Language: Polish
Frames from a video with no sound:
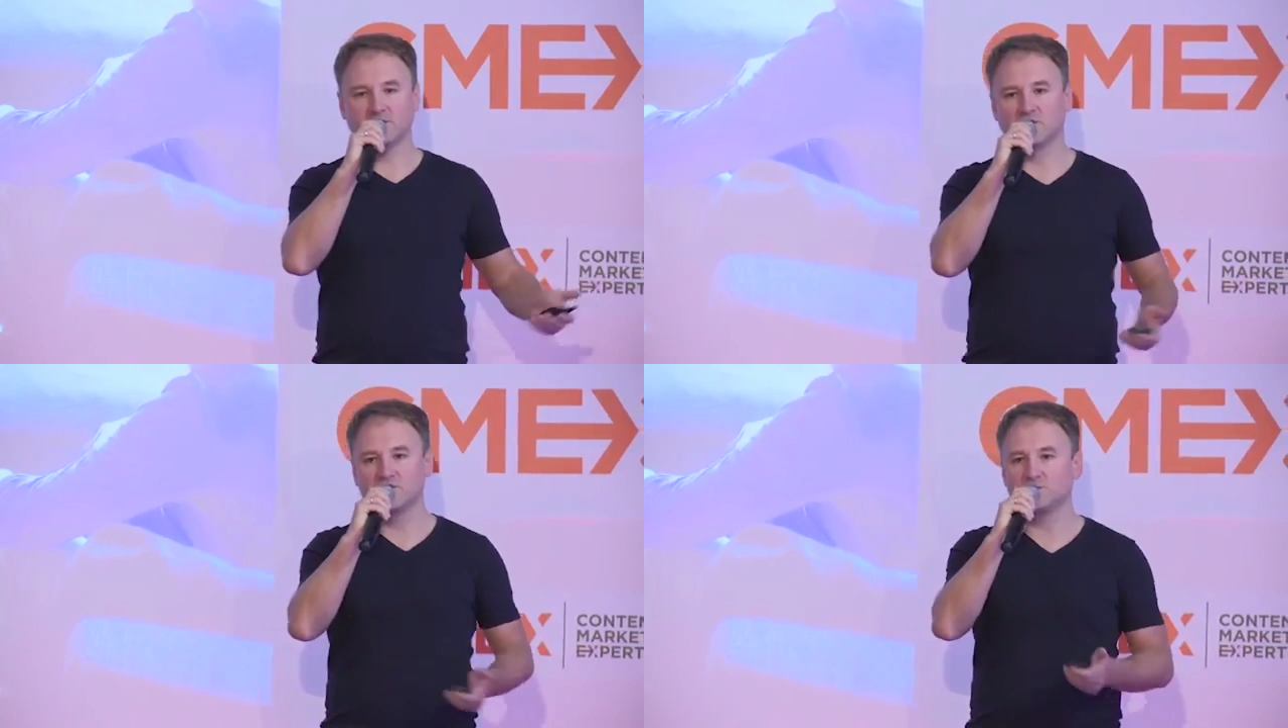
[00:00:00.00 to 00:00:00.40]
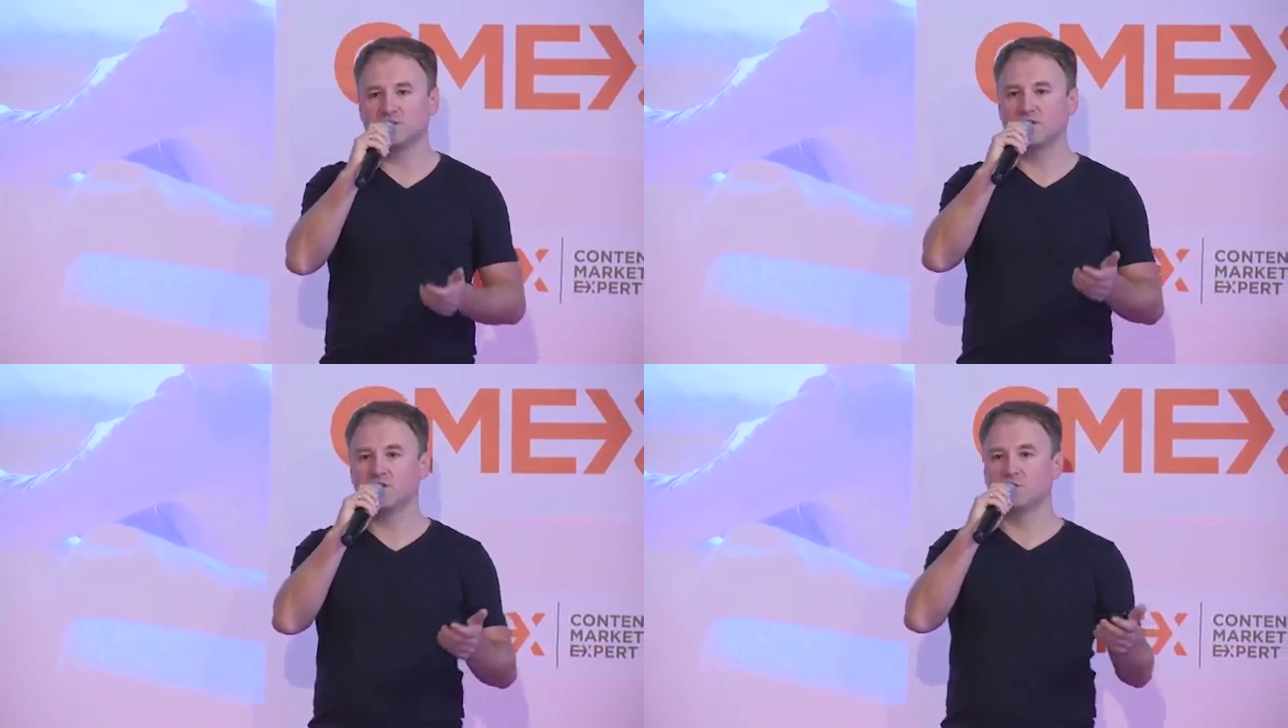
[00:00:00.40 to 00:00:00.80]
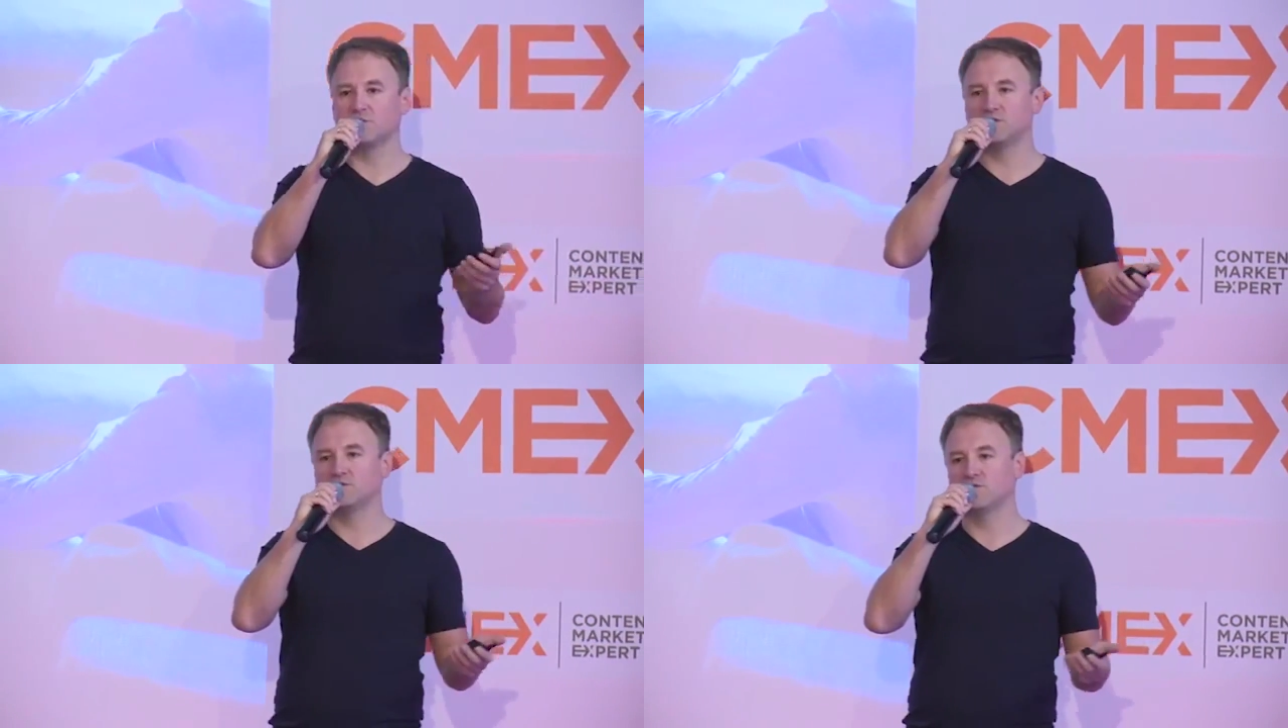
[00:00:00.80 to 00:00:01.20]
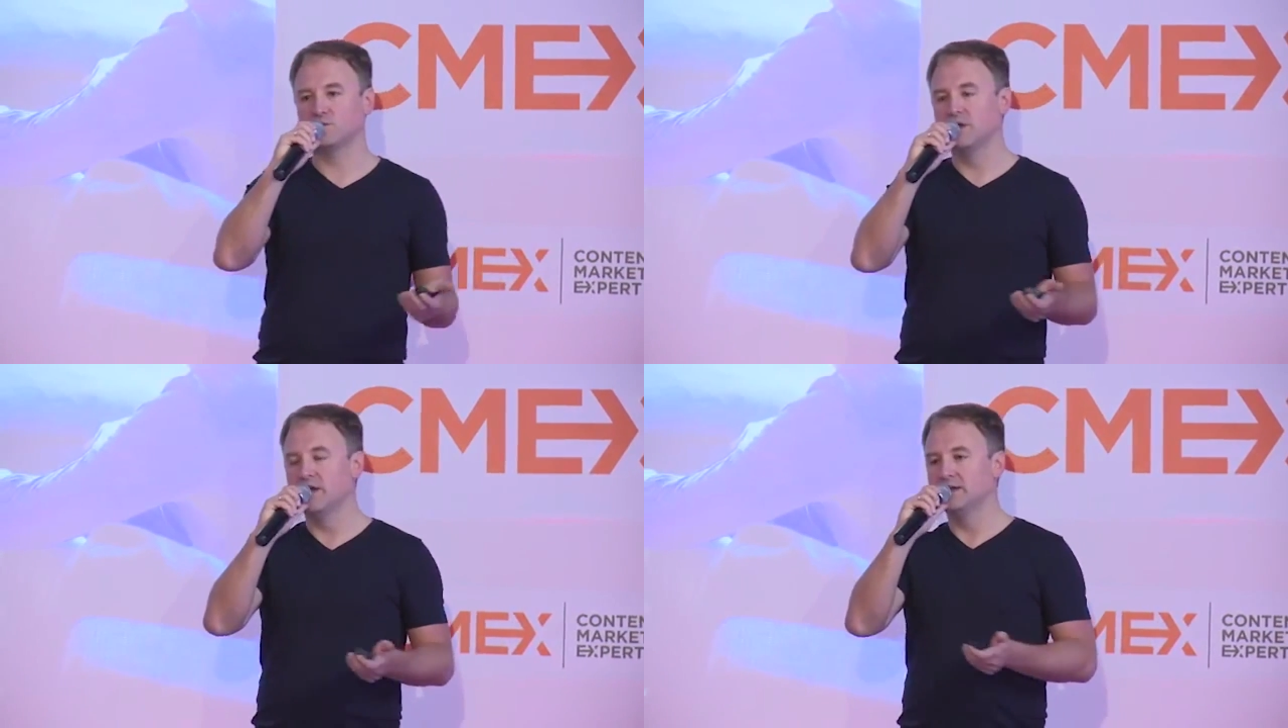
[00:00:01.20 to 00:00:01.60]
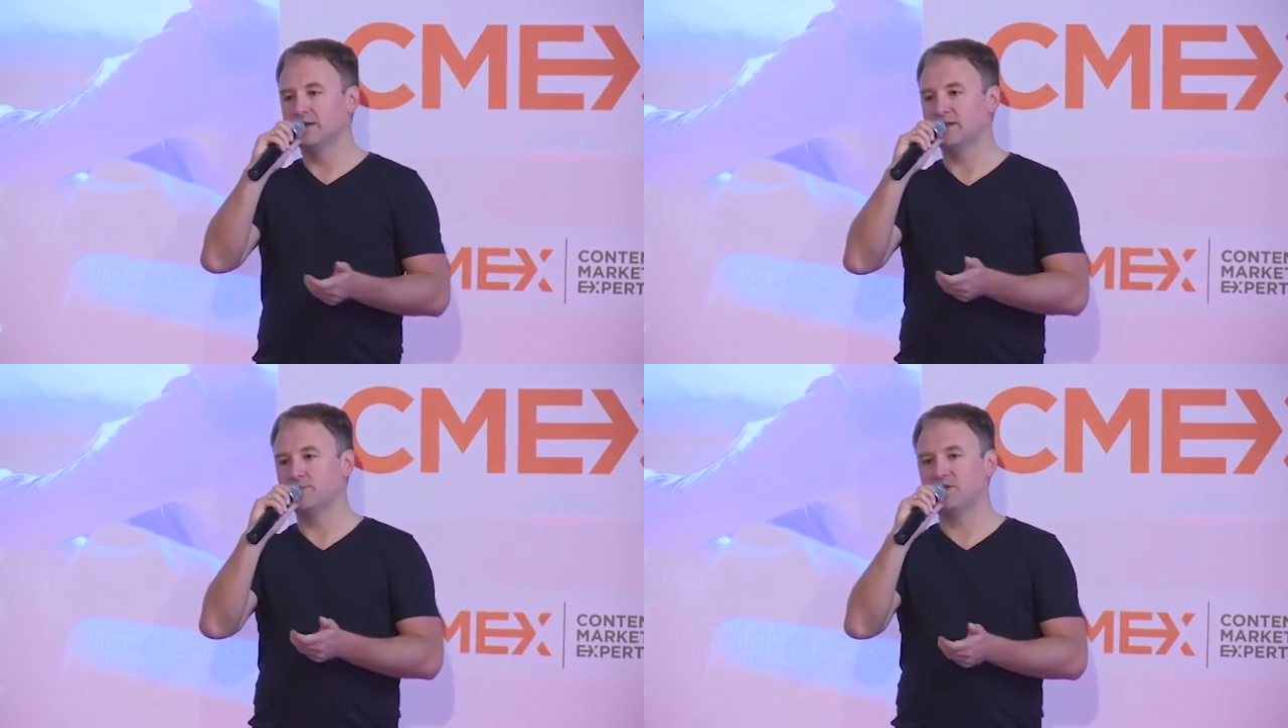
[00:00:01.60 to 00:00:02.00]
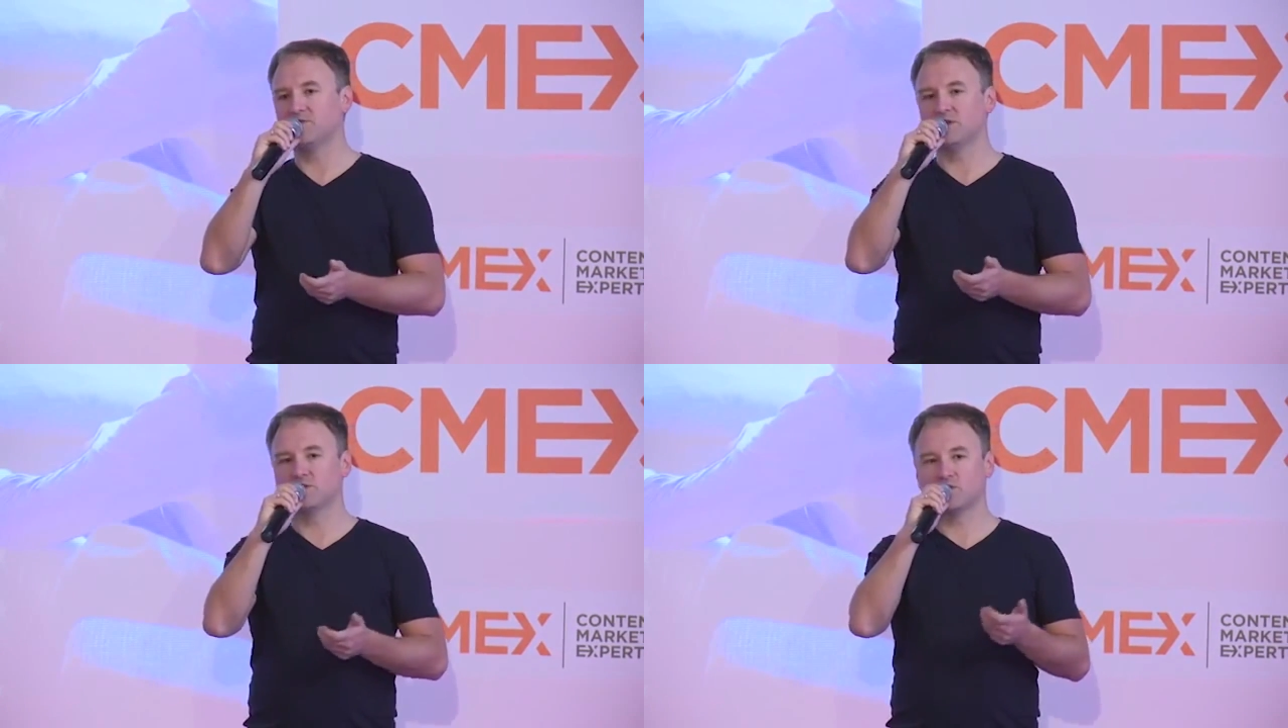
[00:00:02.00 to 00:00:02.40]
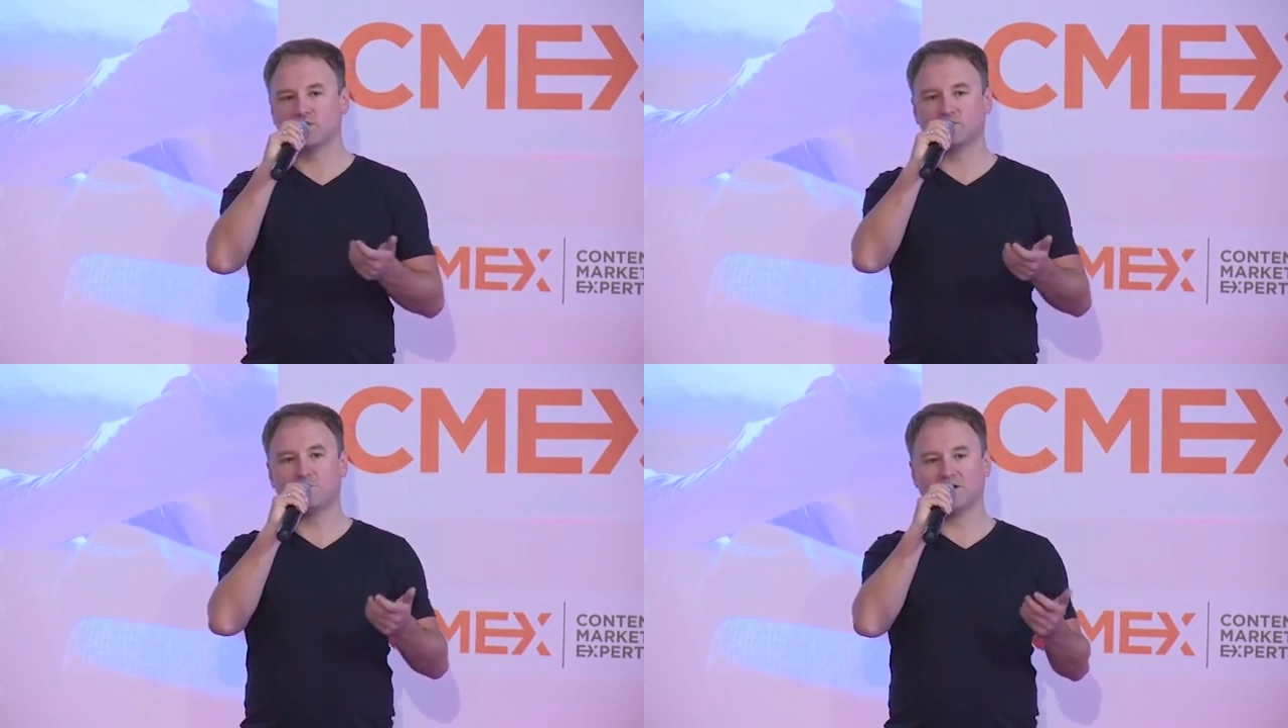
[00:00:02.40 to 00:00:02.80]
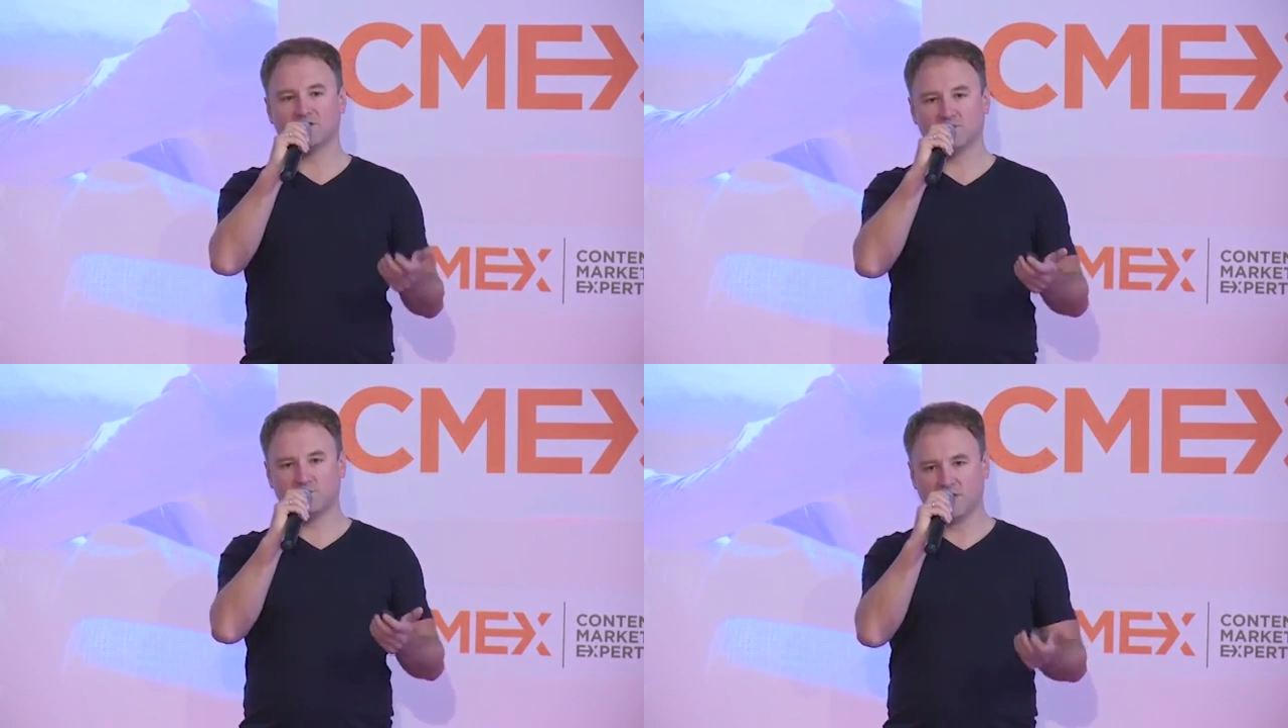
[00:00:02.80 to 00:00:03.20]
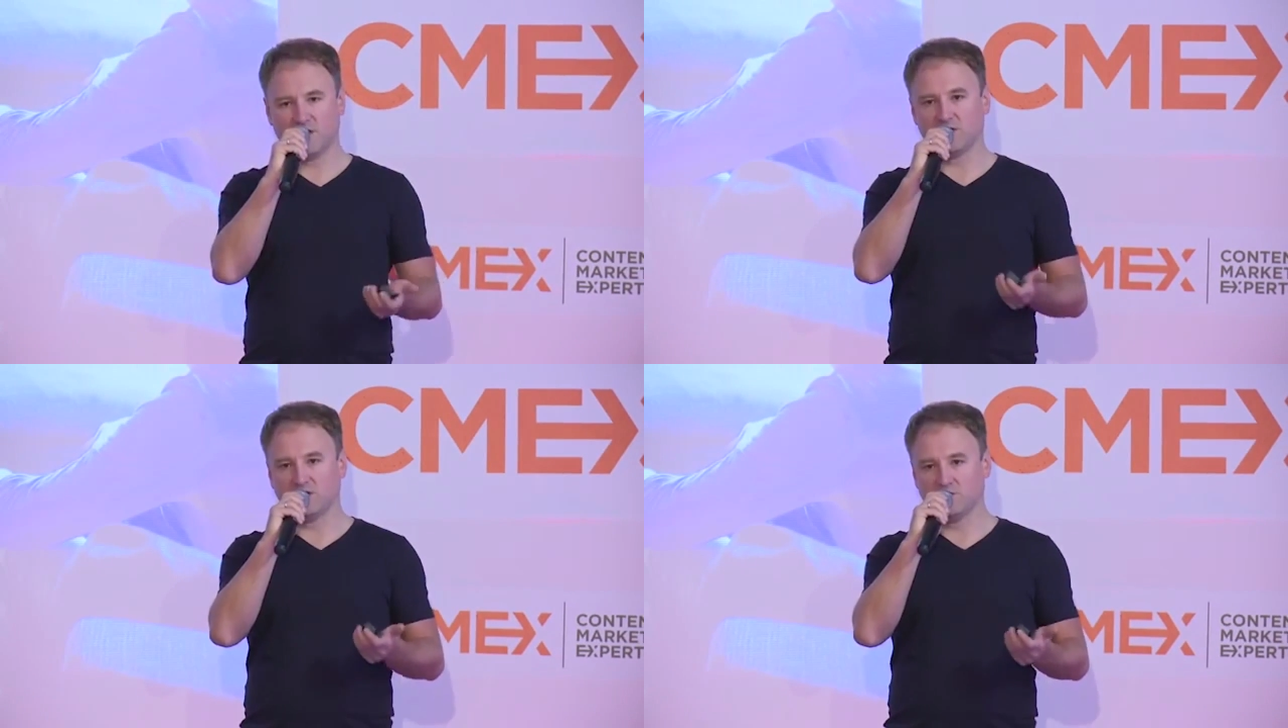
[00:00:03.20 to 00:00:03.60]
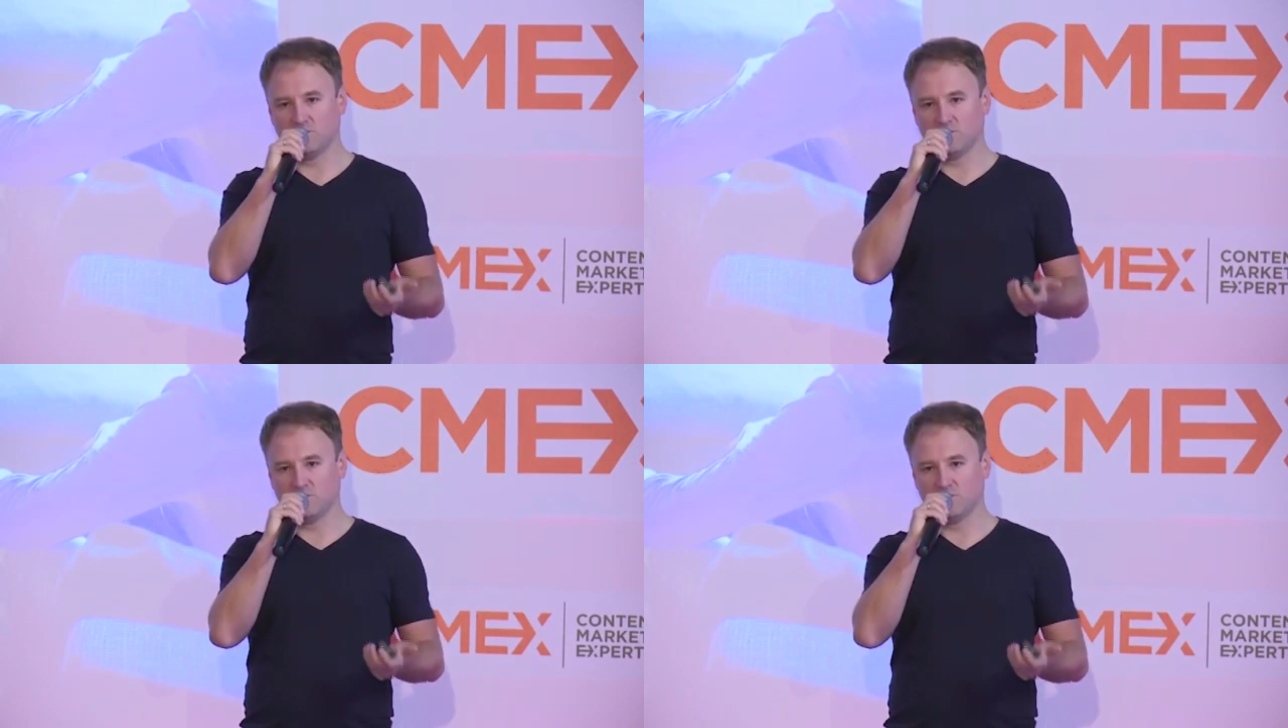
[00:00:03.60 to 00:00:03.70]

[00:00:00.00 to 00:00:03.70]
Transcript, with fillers: Dochodzimy do takiego momentu, w którym tak naprawdę to jest bardzo piekielnie